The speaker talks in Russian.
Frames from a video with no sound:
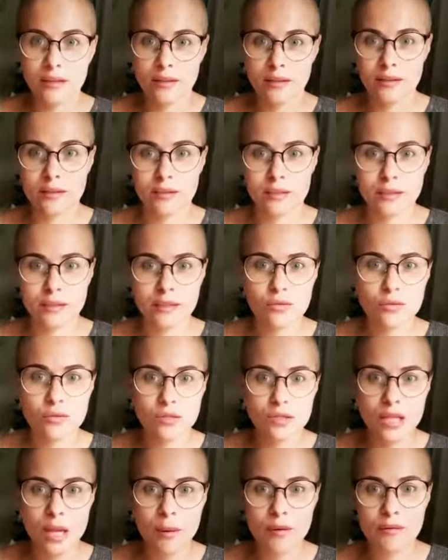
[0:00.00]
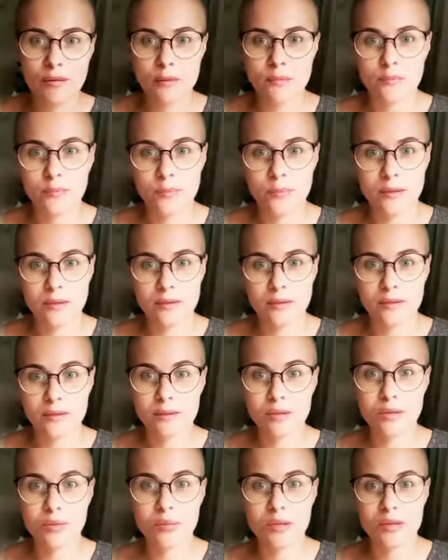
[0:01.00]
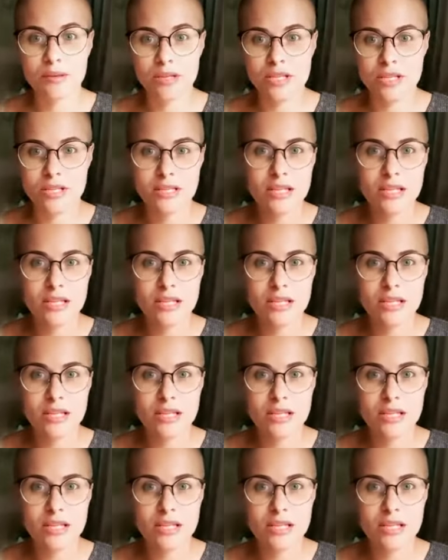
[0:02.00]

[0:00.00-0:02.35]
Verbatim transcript: э, это все самого Добрый вечер.